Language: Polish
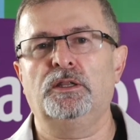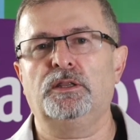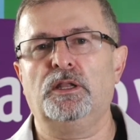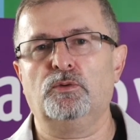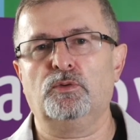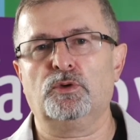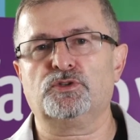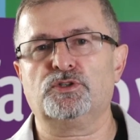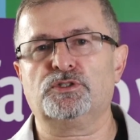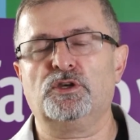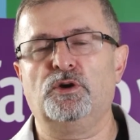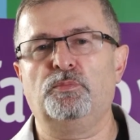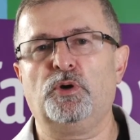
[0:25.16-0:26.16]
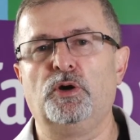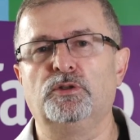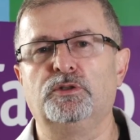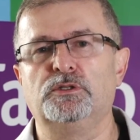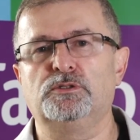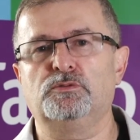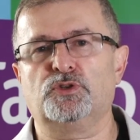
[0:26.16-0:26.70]
na uroczyste
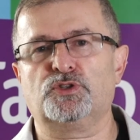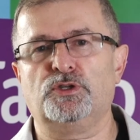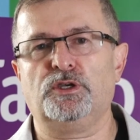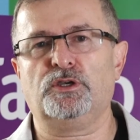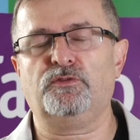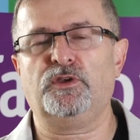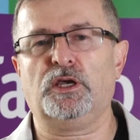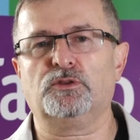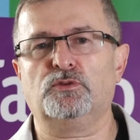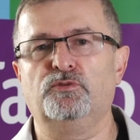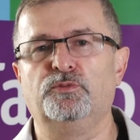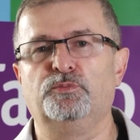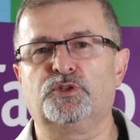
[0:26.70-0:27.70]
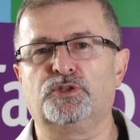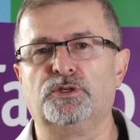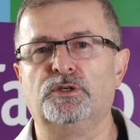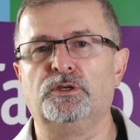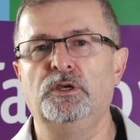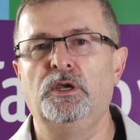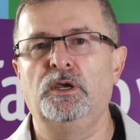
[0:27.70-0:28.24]
obchody i złożenie kwiatów
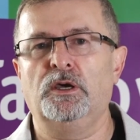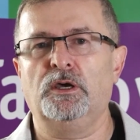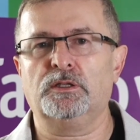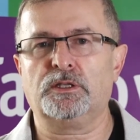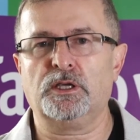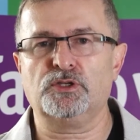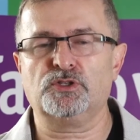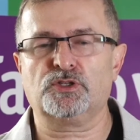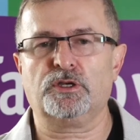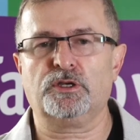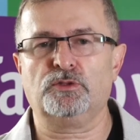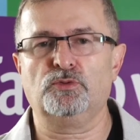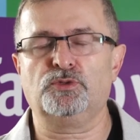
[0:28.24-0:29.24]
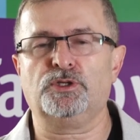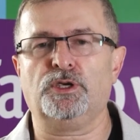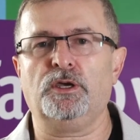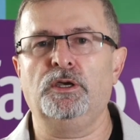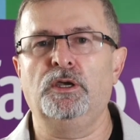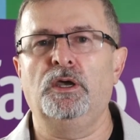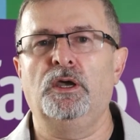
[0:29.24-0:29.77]
przy tejże
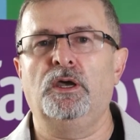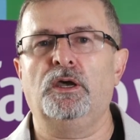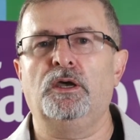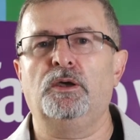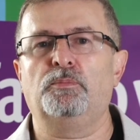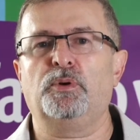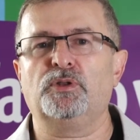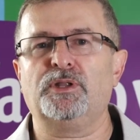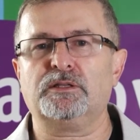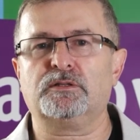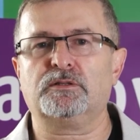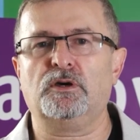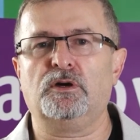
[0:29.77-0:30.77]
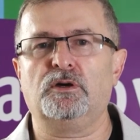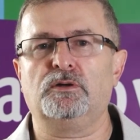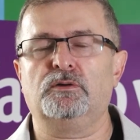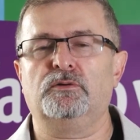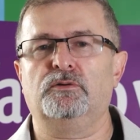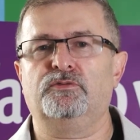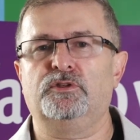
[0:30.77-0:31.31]
Reducie. E,
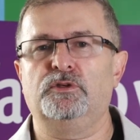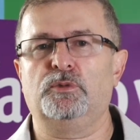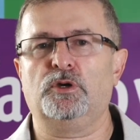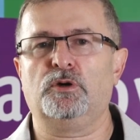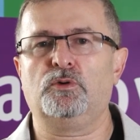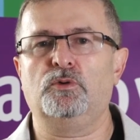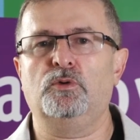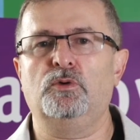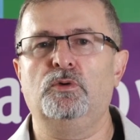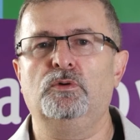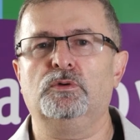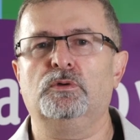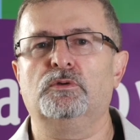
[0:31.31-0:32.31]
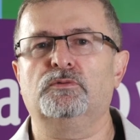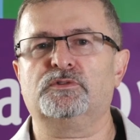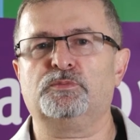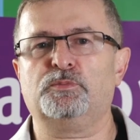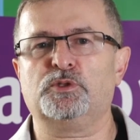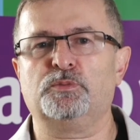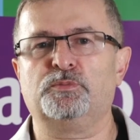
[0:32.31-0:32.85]
ponadto w tym roku w
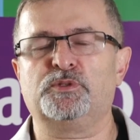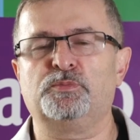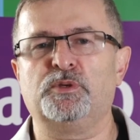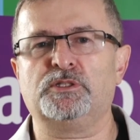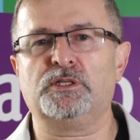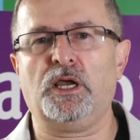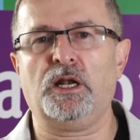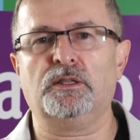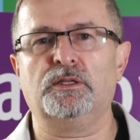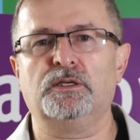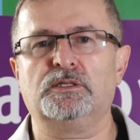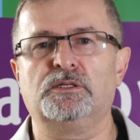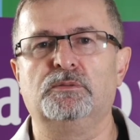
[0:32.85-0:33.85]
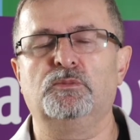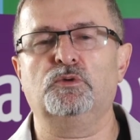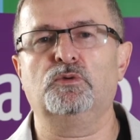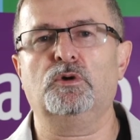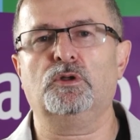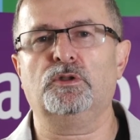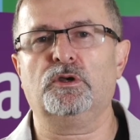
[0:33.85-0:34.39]
sposób specjalny chcemy
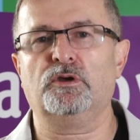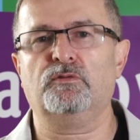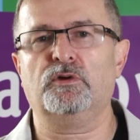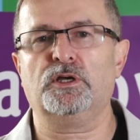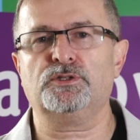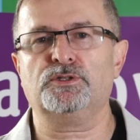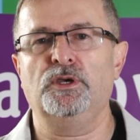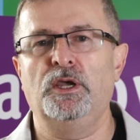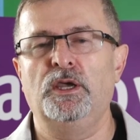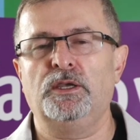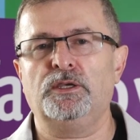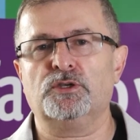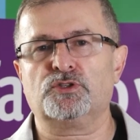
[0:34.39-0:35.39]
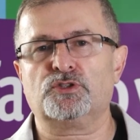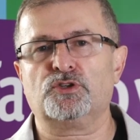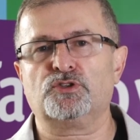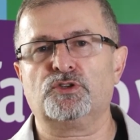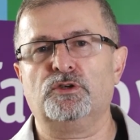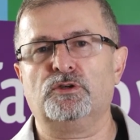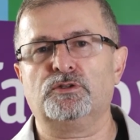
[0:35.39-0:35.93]
uhonorować jeszcze
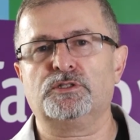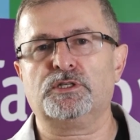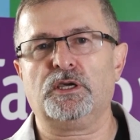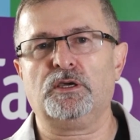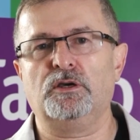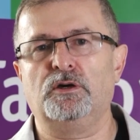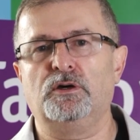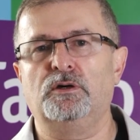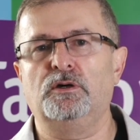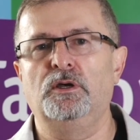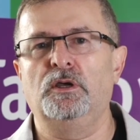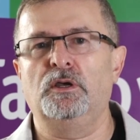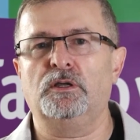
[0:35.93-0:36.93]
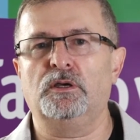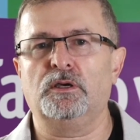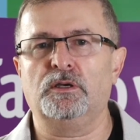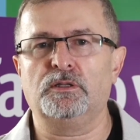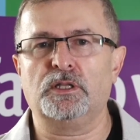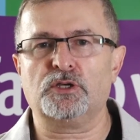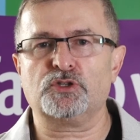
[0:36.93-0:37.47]
żyjącego
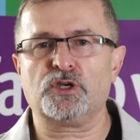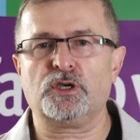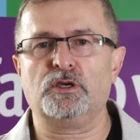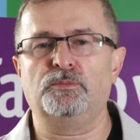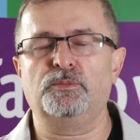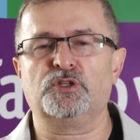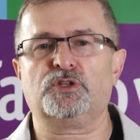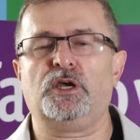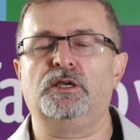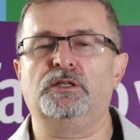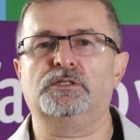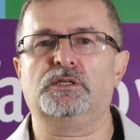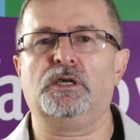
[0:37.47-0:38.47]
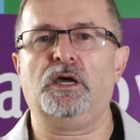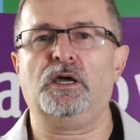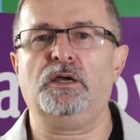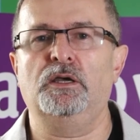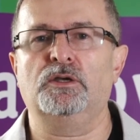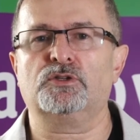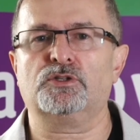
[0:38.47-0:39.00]
e, naszego
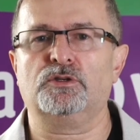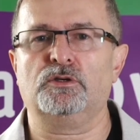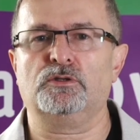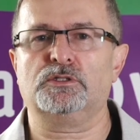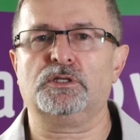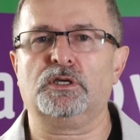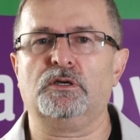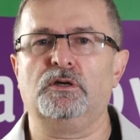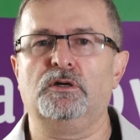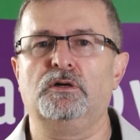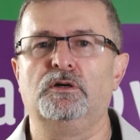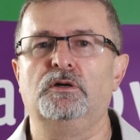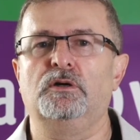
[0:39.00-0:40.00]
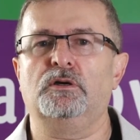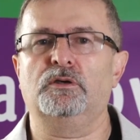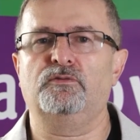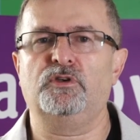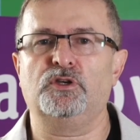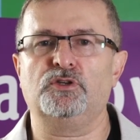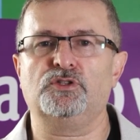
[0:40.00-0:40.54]
mieszkańca, żyjącego
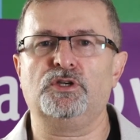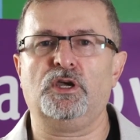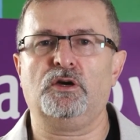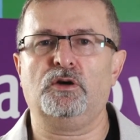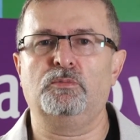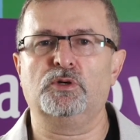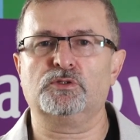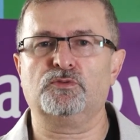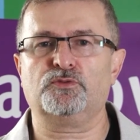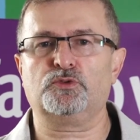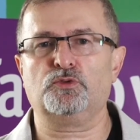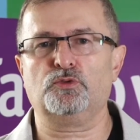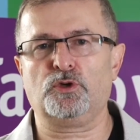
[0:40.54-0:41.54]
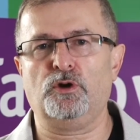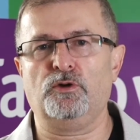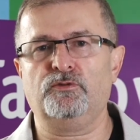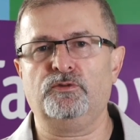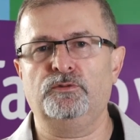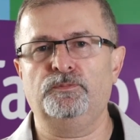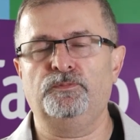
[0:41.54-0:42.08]
e, więźnia obozów
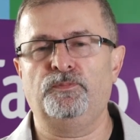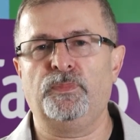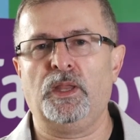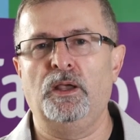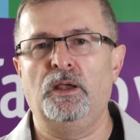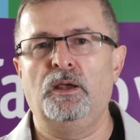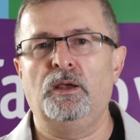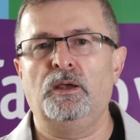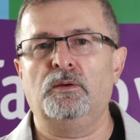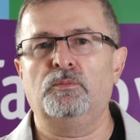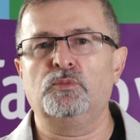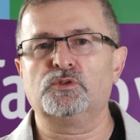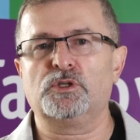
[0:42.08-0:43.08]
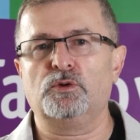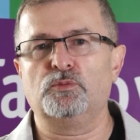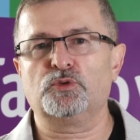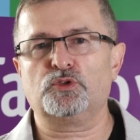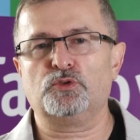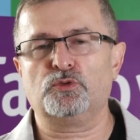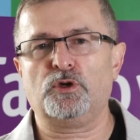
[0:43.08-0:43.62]
Sztutchow.
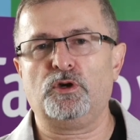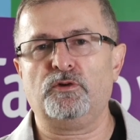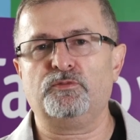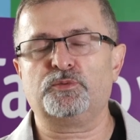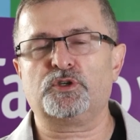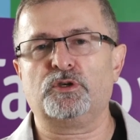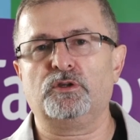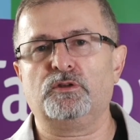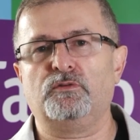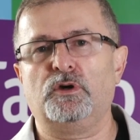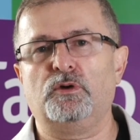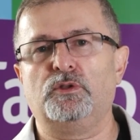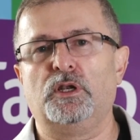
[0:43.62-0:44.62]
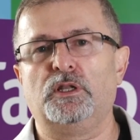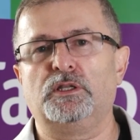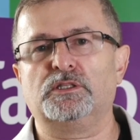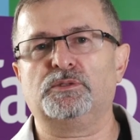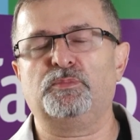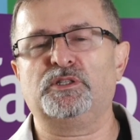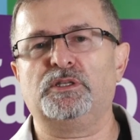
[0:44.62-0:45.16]
Muzeum Sztutchow przygotowało dla
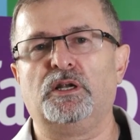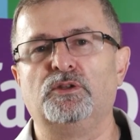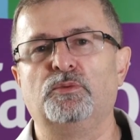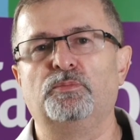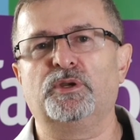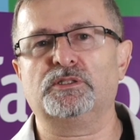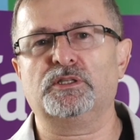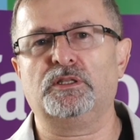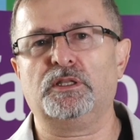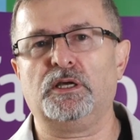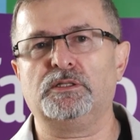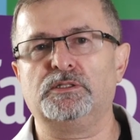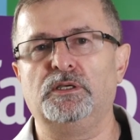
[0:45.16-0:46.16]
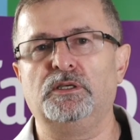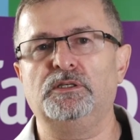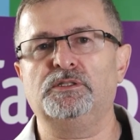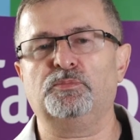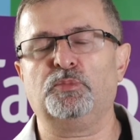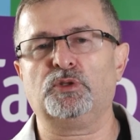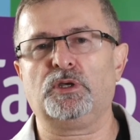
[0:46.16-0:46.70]
nas specjalną prezentację
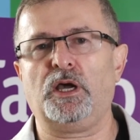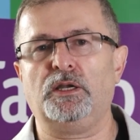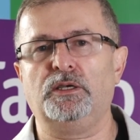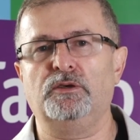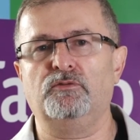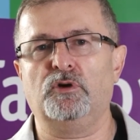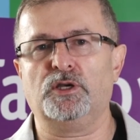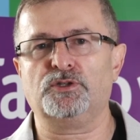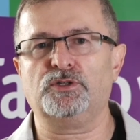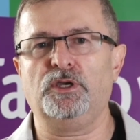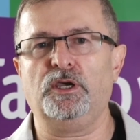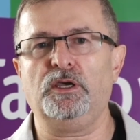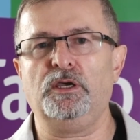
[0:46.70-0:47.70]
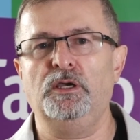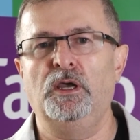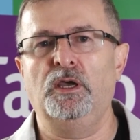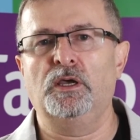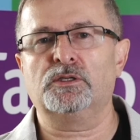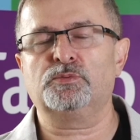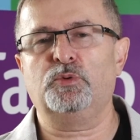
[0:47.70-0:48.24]
i spotkanie właśnie
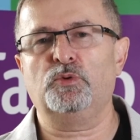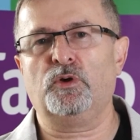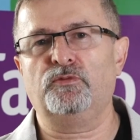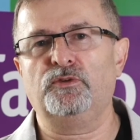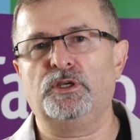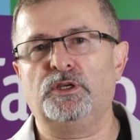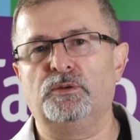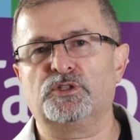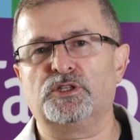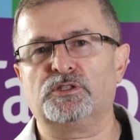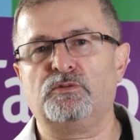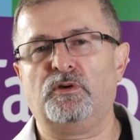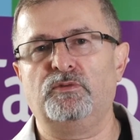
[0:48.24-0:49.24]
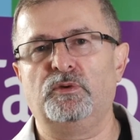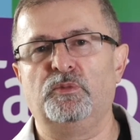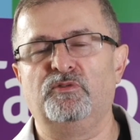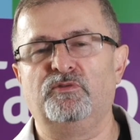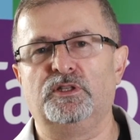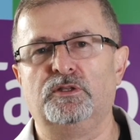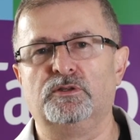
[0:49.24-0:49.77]
z pułkownikiem Czesławem
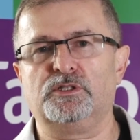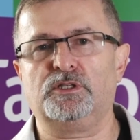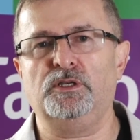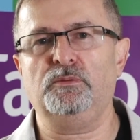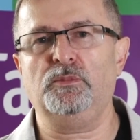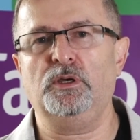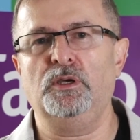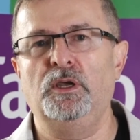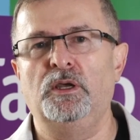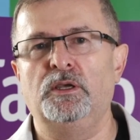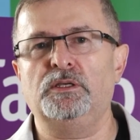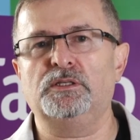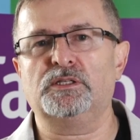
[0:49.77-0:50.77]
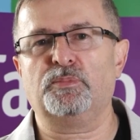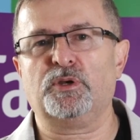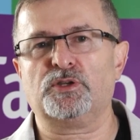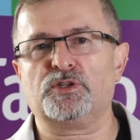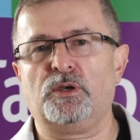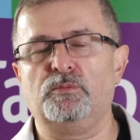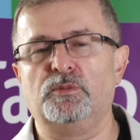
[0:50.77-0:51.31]
Lewandowskim i
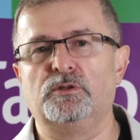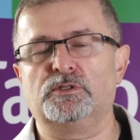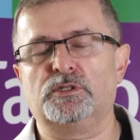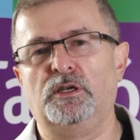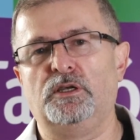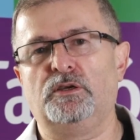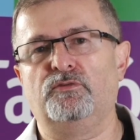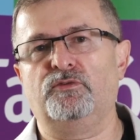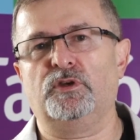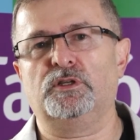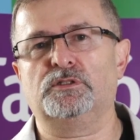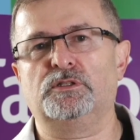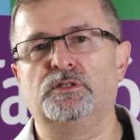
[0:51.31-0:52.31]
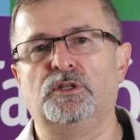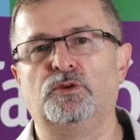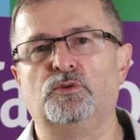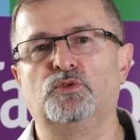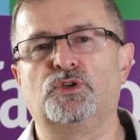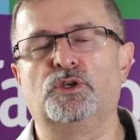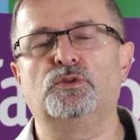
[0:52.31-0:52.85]
zapraszamy do sali
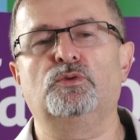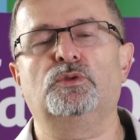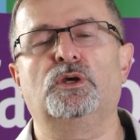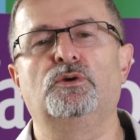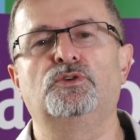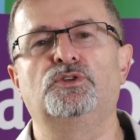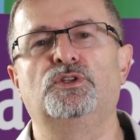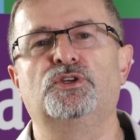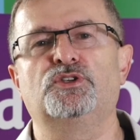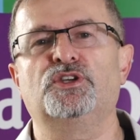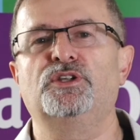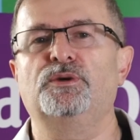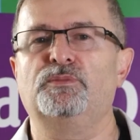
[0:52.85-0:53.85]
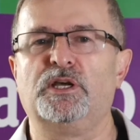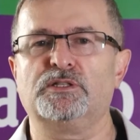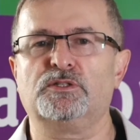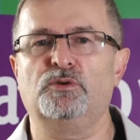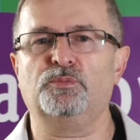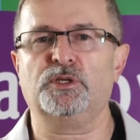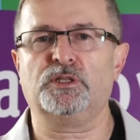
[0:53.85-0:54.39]
konferencyjnej urzędu na godzinę
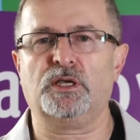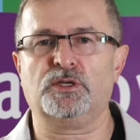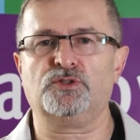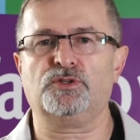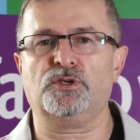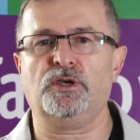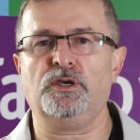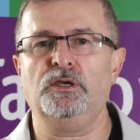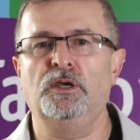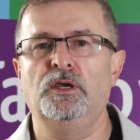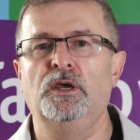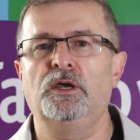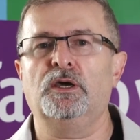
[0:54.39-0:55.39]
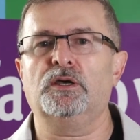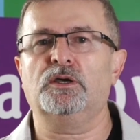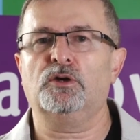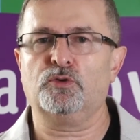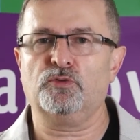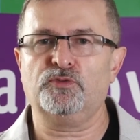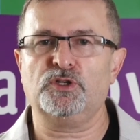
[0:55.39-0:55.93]
17.15
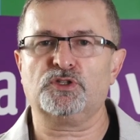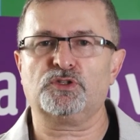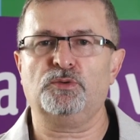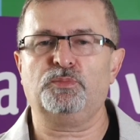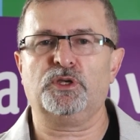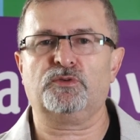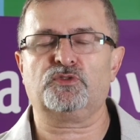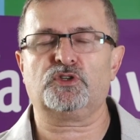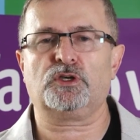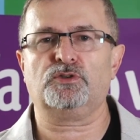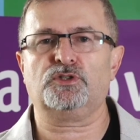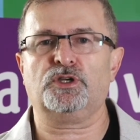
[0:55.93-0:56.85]
również 1